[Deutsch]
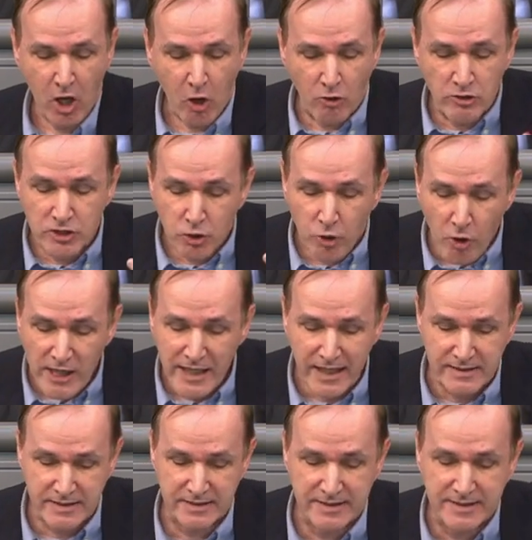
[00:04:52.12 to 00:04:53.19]
und
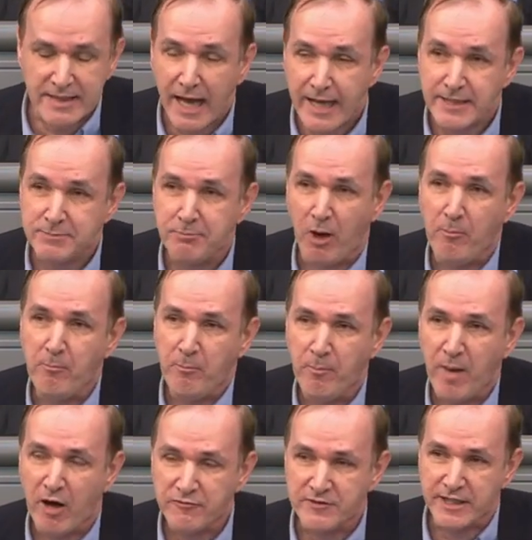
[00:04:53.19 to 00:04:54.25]
hunderte Zeitbomben
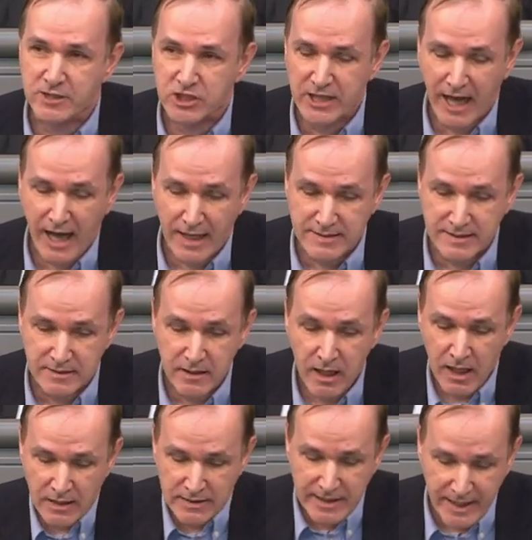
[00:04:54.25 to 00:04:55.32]
auf den Straßen,
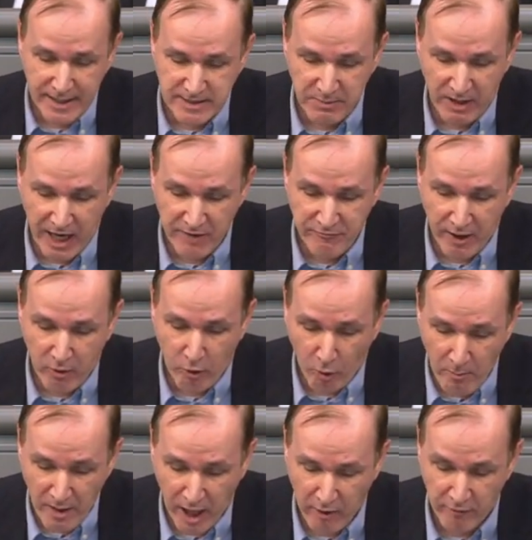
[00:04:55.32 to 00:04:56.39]
die lässt man einfach
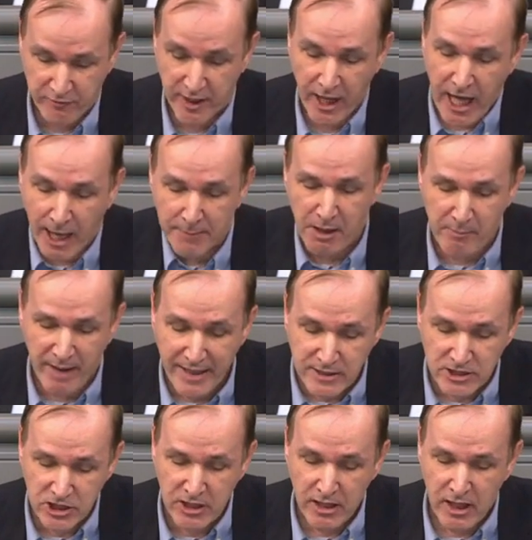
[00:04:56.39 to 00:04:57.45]
rumlaufen. Aber
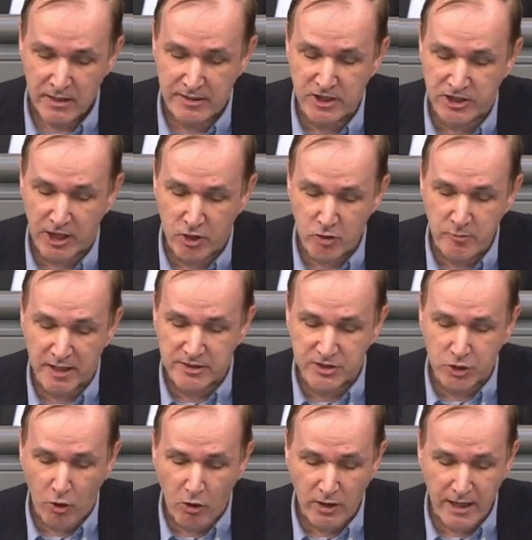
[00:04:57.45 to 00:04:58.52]
Menschen, die statt
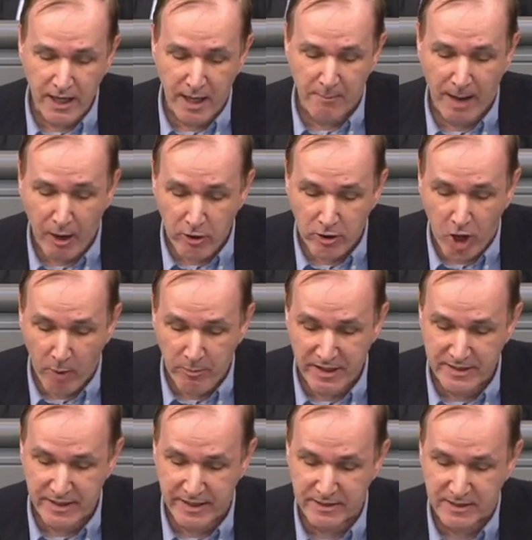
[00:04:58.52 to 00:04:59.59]
überzogener
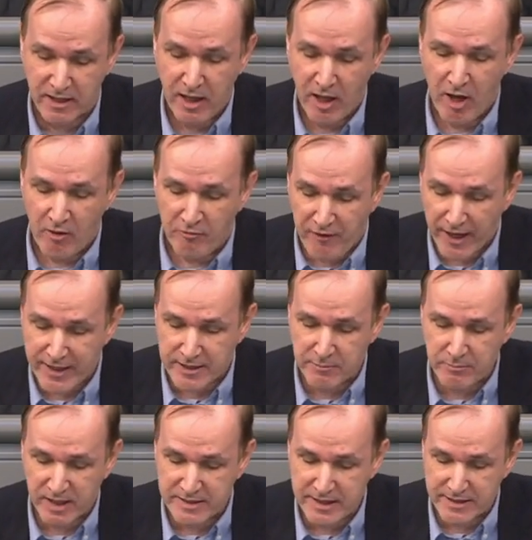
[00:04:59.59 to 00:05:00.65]
Maulkorbedikte
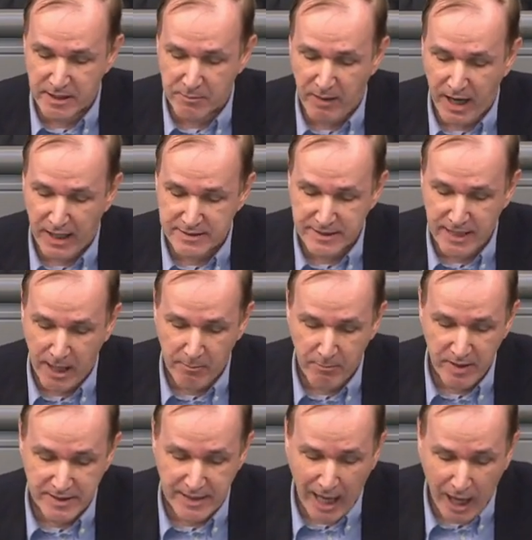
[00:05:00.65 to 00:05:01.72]
faktenbasierte Maßnahmen mit